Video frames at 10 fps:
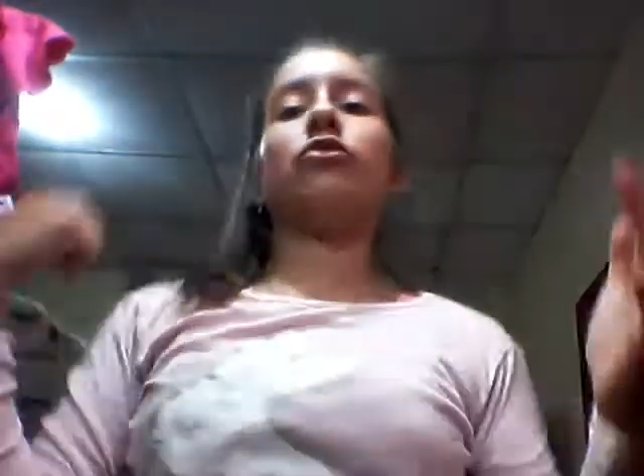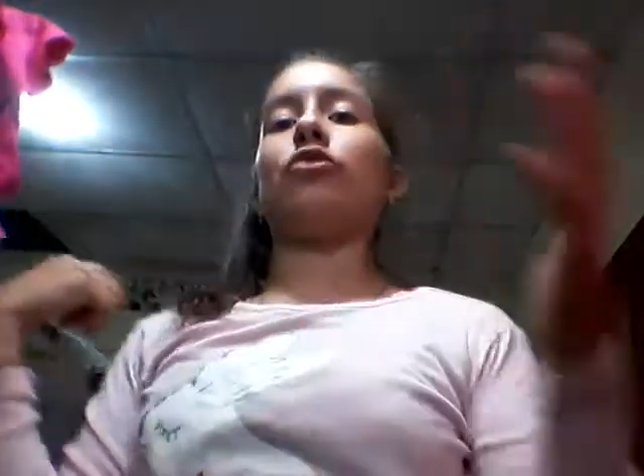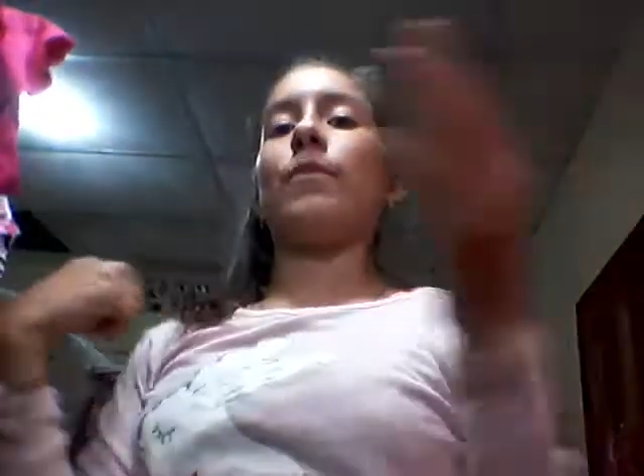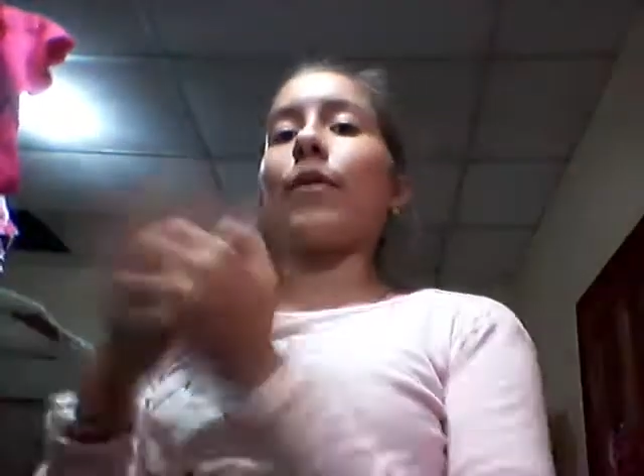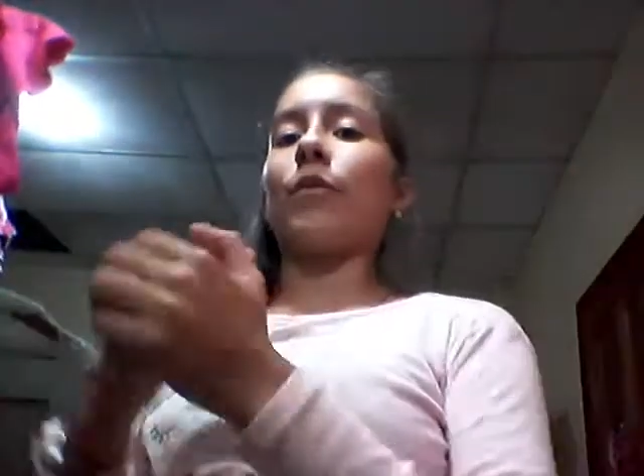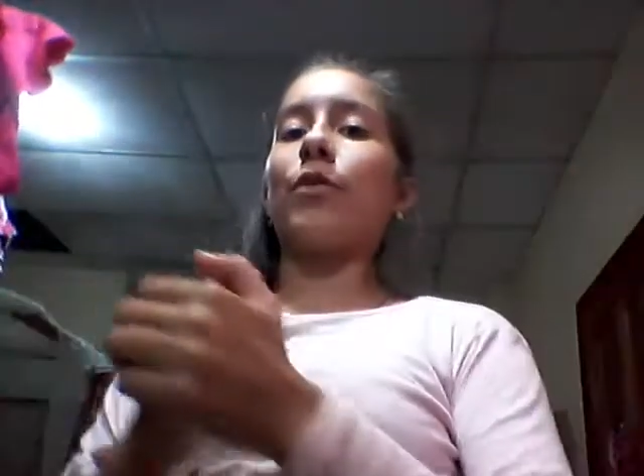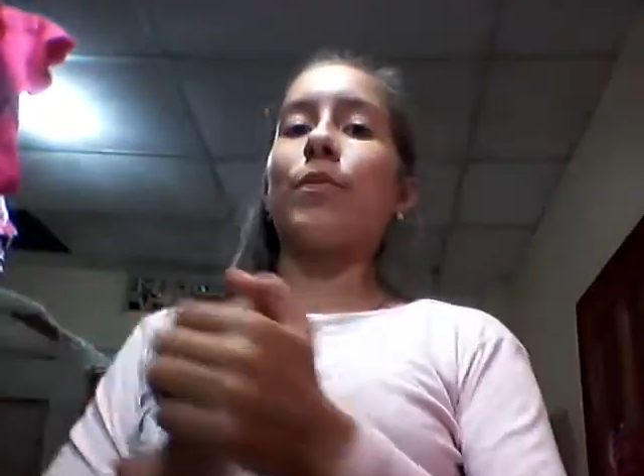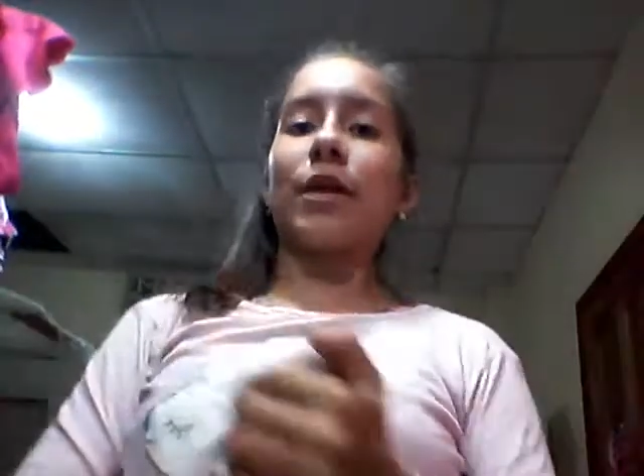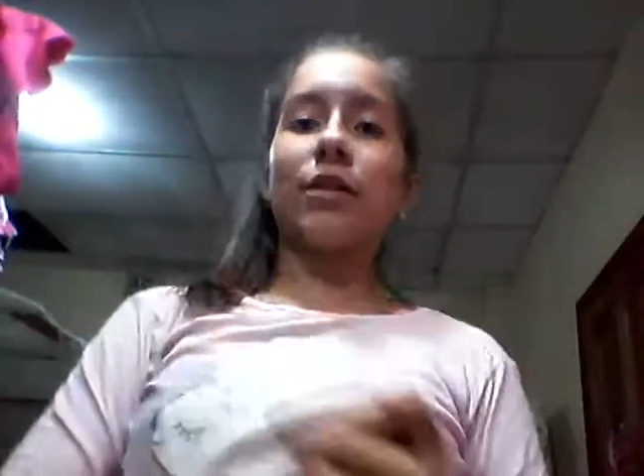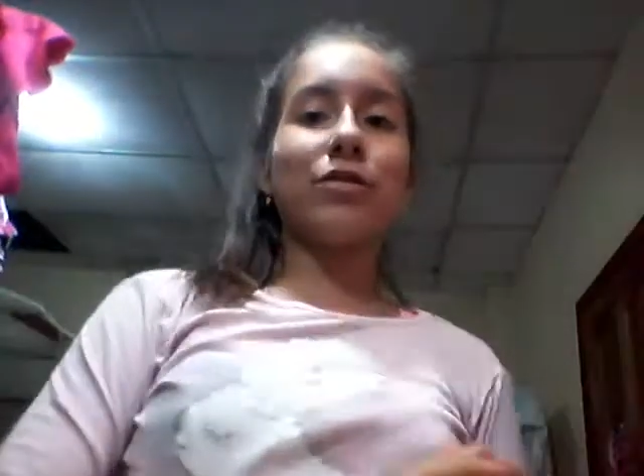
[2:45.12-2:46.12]
no me acuerdo
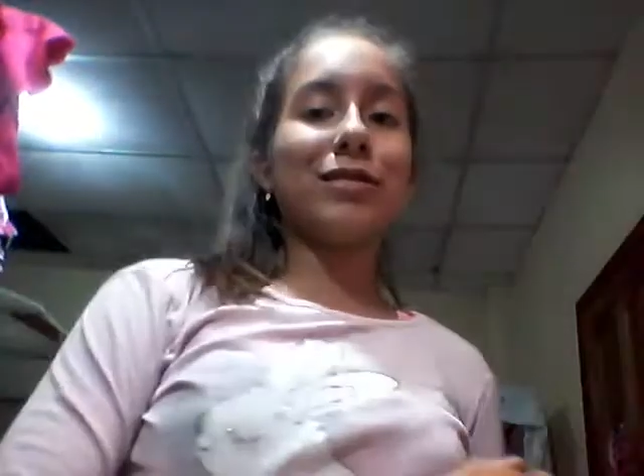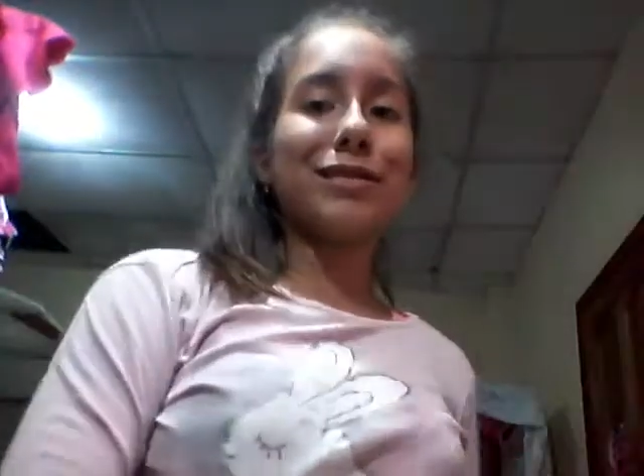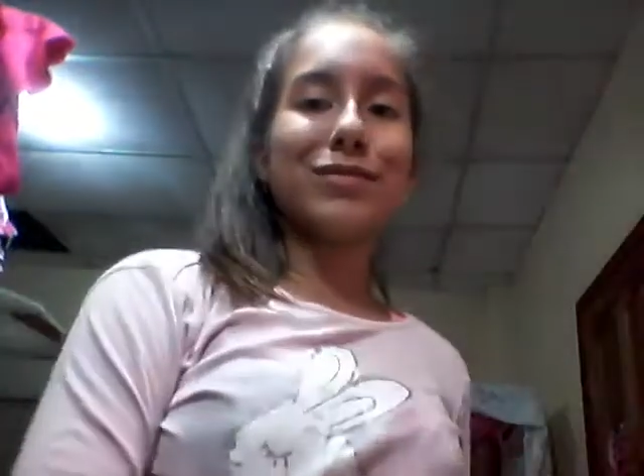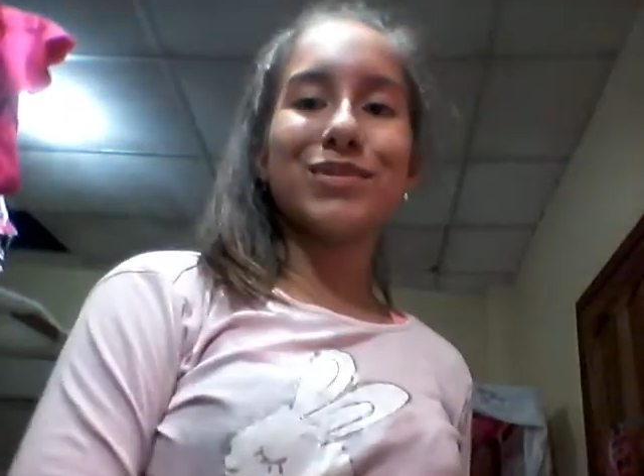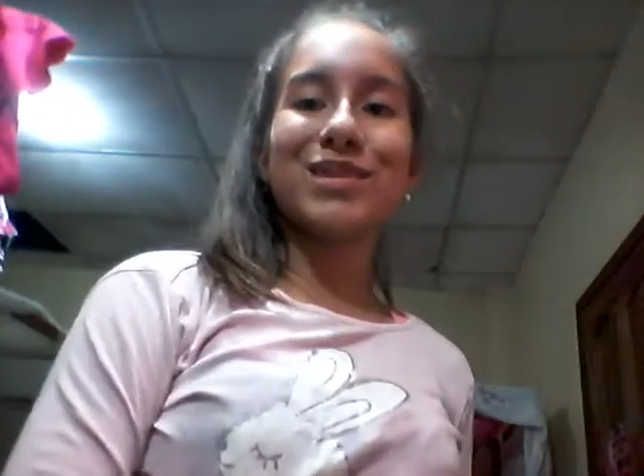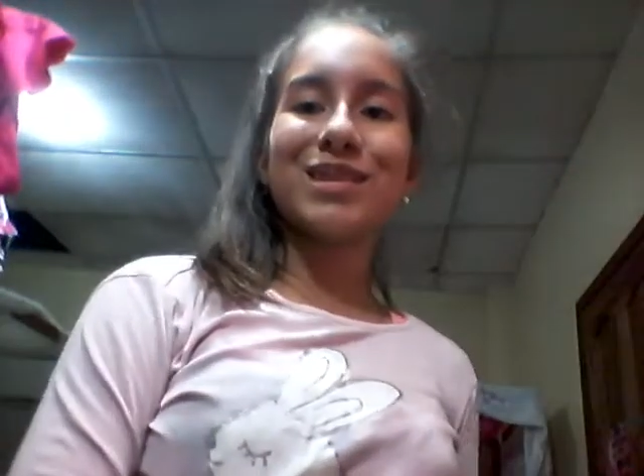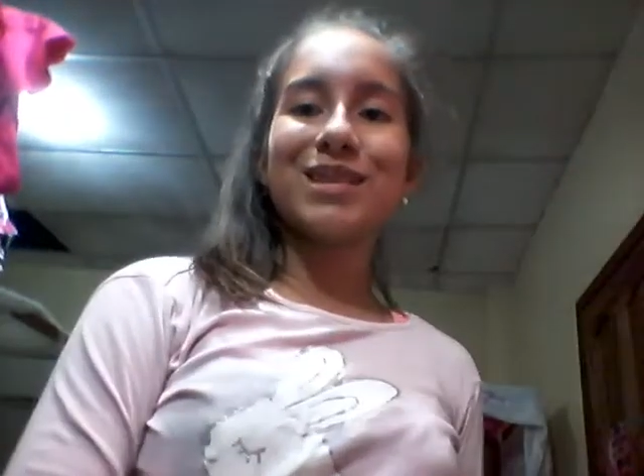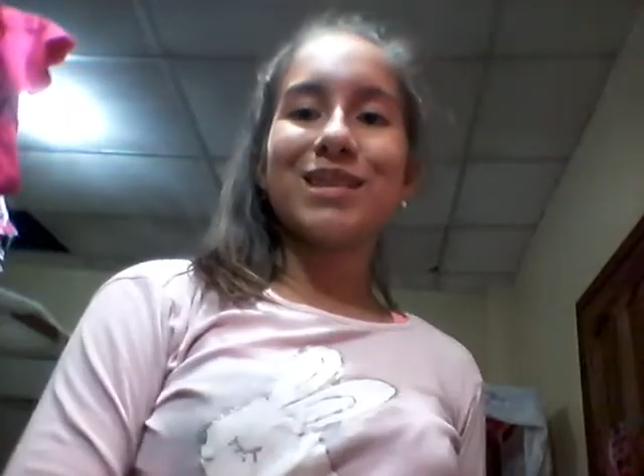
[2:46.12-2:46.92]
por qué lo hicimos.